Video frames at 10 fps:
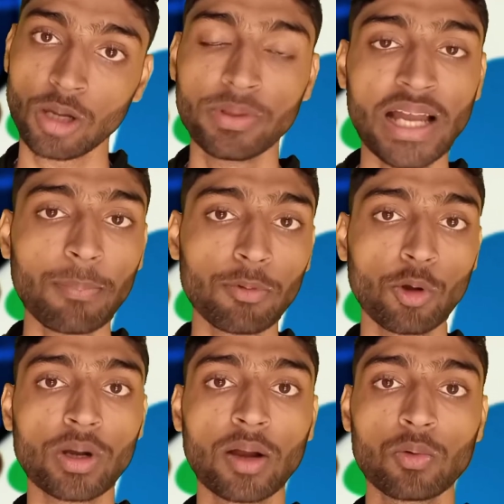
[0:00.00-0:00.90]
तभी आप
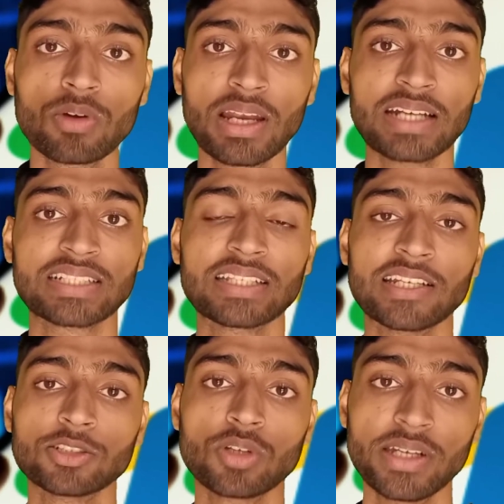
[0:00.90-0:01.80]
लोगों का गूगल एड्स
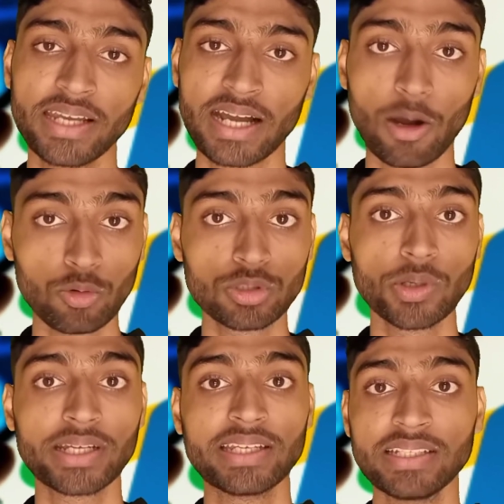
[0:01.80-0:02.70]
का सोल्ड अकाउंट
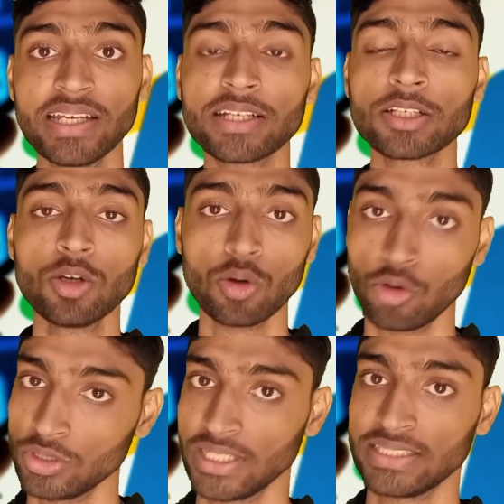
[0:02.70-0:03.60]
जो है क्रिएट
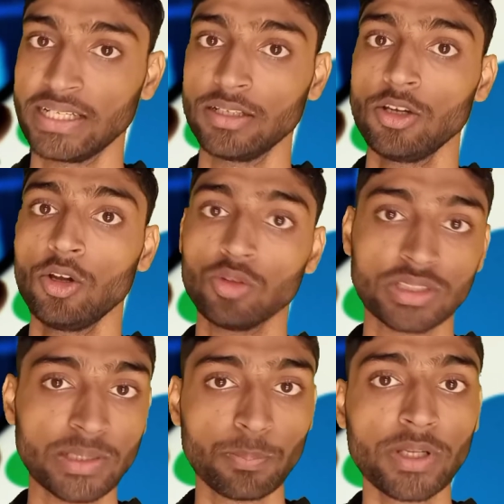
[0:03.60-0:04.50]
हो जाता है
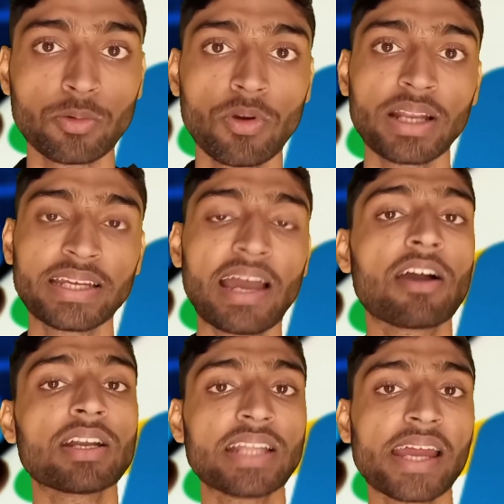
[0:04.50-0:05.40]
तो सिंपली गूगल
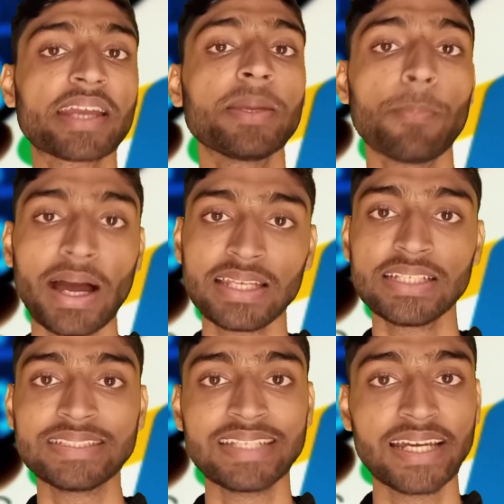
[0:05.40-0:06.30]
क्या करता है कि मान
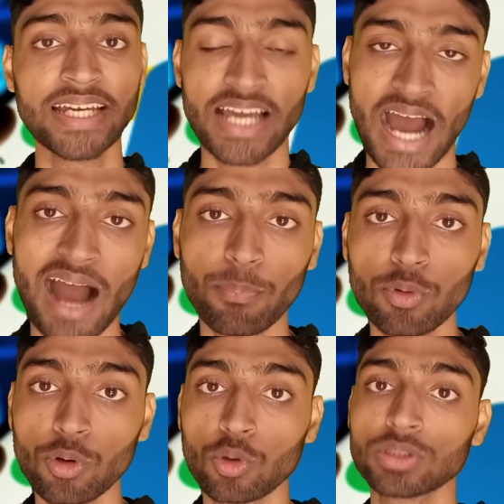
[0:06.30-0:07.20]
लीजिए
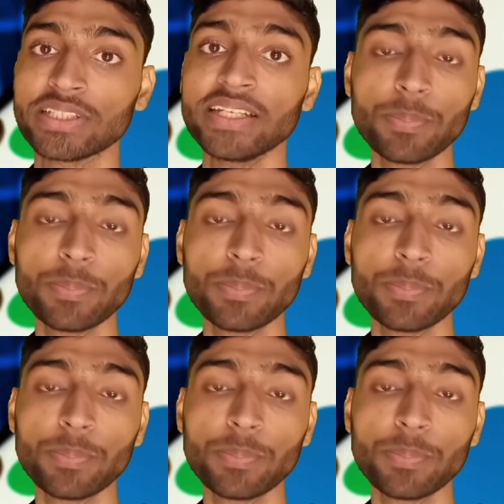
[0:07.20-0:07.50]
आप लोगों को